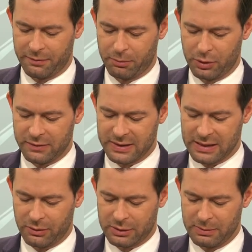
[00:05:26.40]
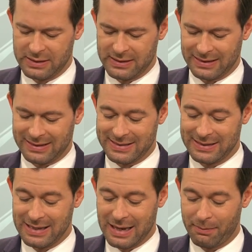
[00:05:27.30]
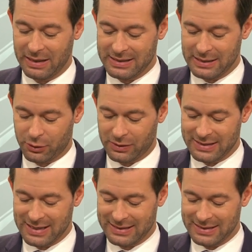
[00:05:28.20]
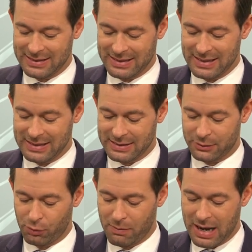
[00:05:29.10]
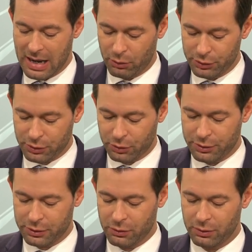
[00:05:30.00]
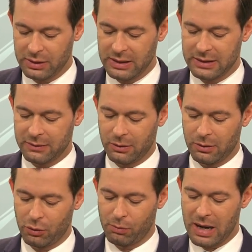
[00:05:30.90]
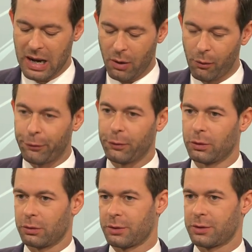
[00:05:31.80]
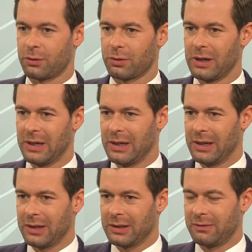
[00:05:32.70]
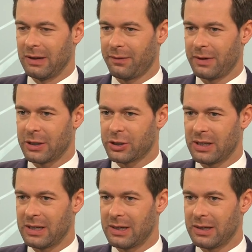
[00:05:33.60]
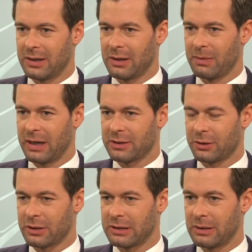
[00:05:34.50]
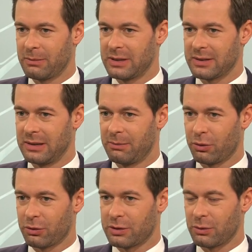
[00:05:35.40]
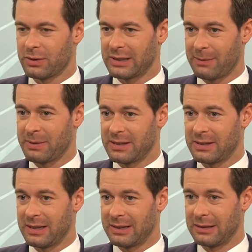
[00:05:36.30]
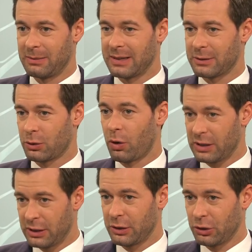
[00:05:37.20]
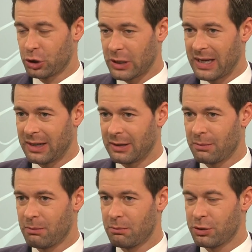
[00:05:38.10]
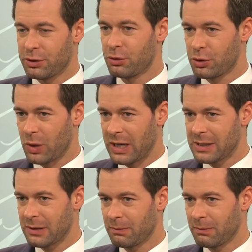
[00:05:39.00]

Bundesverteidigungsministerin Christine Lambrecht ja schon gesagt, es gehe jetzt um Ausrüstung, nicht um Aufrüstung. Die Waffenhersteller ähm, rechnen trotzdem damit, dass sie die Produktionskapazitäten demnächst deutlich steigern müssen, zu Recht?